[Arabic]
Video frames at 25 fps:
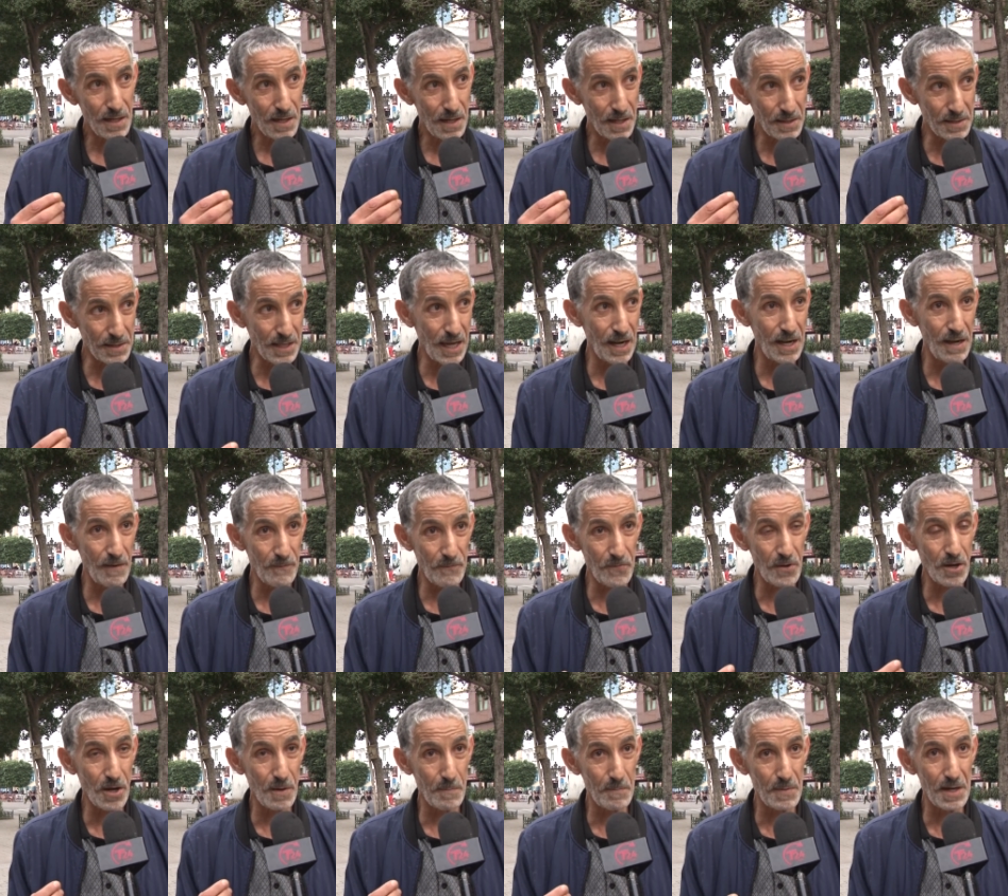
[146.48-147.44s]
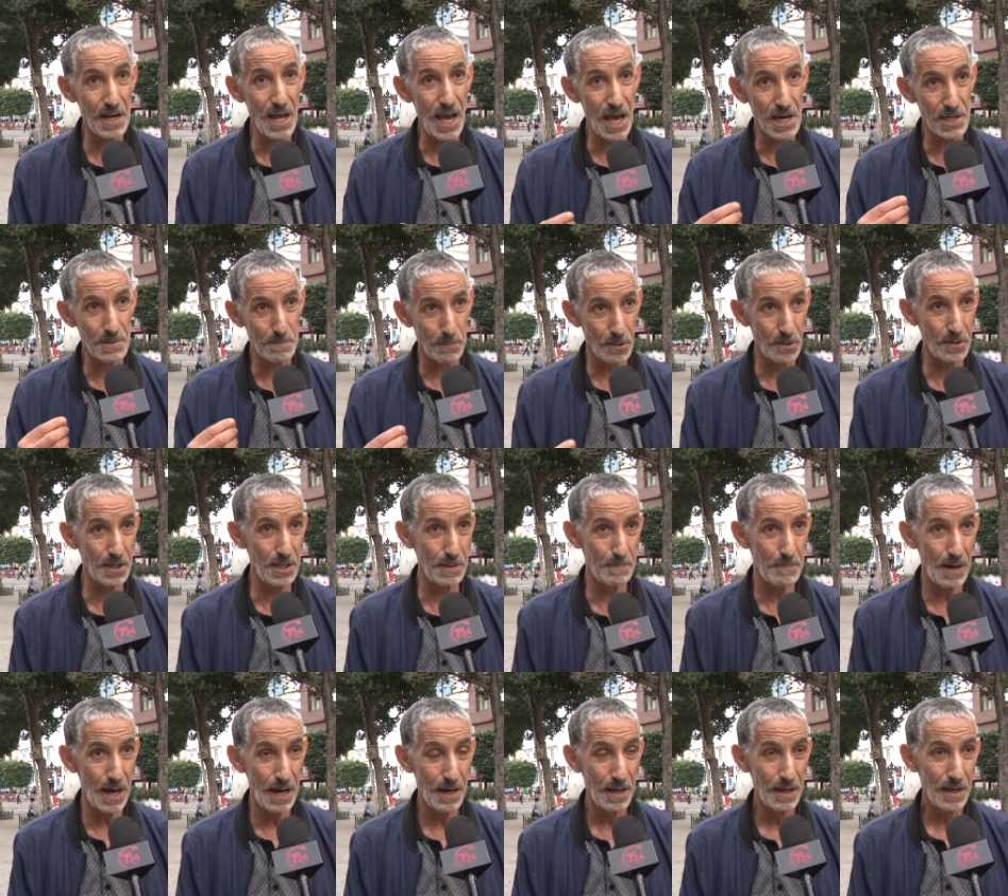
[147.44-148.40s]
نتكلم فيكم من نهج
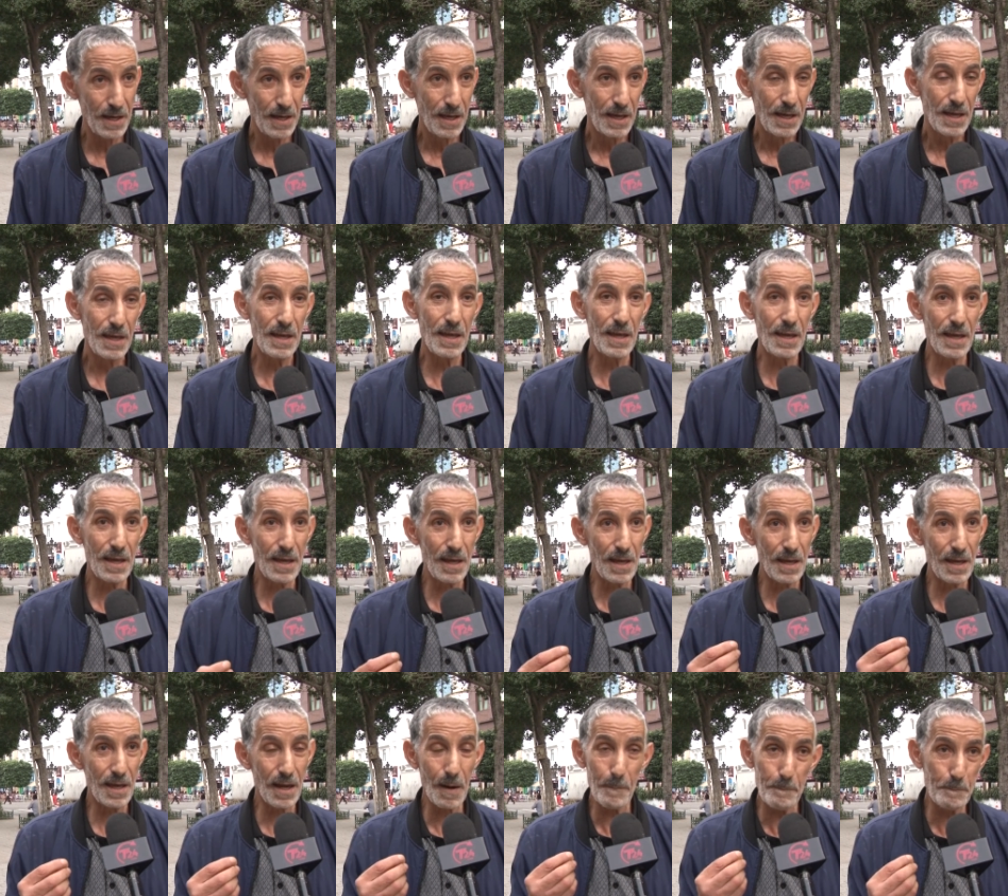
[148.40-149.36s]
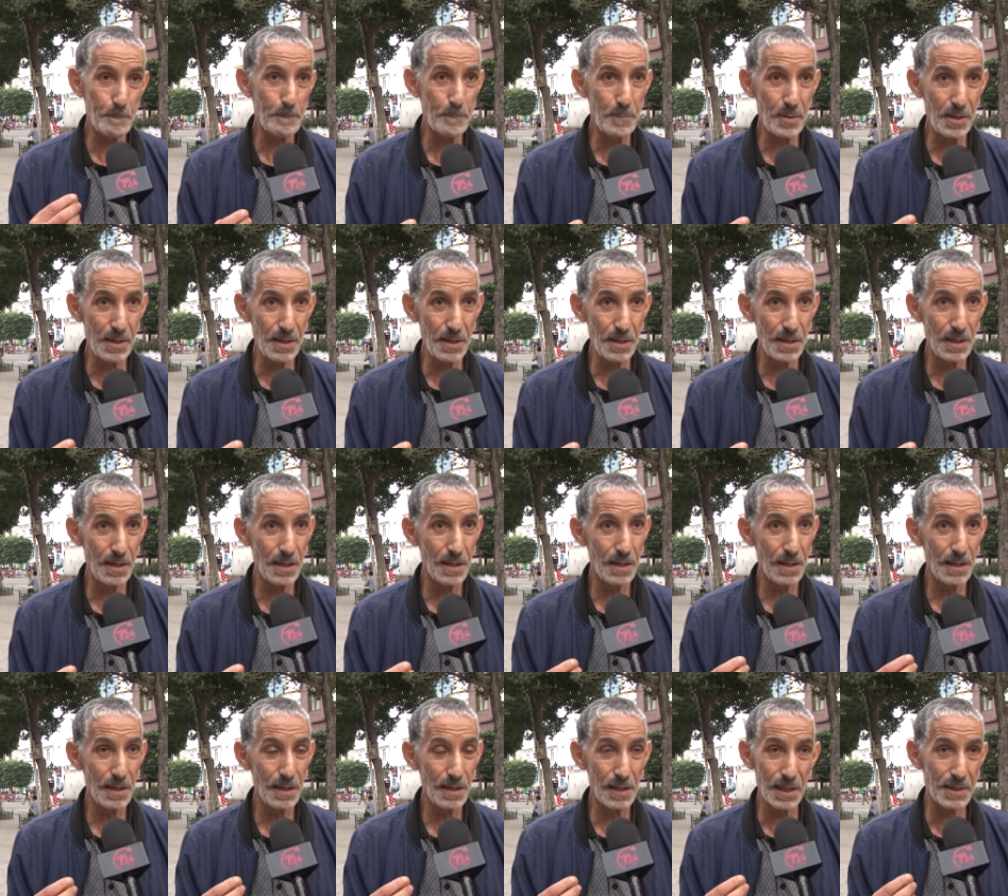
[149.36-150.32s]
بورقيبه إيه ربي
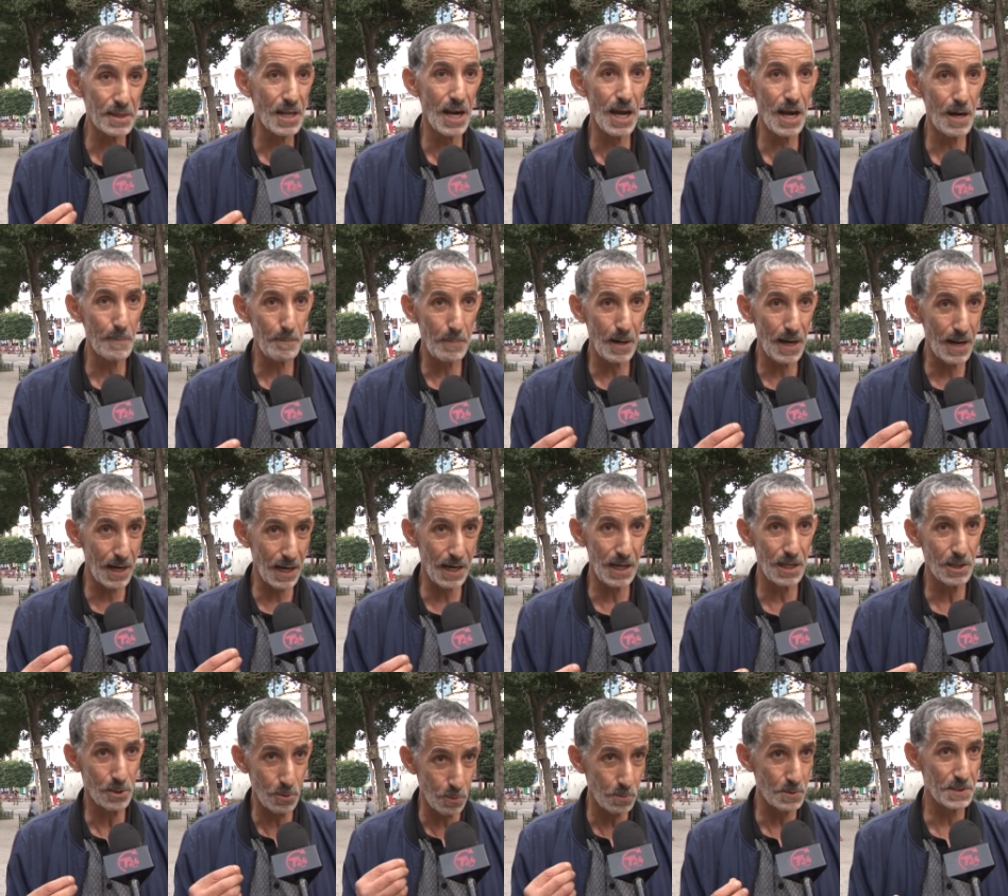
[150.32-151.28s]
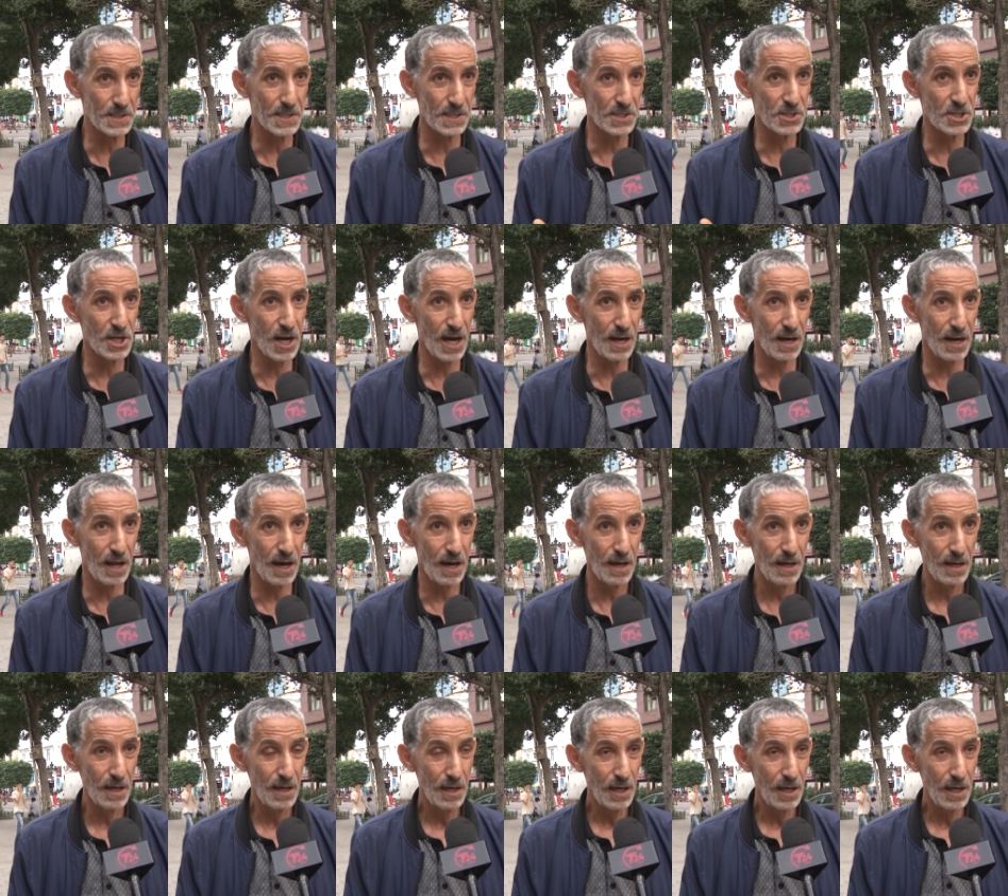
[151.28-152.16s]
يطرح البركه لتونس ان شاء الله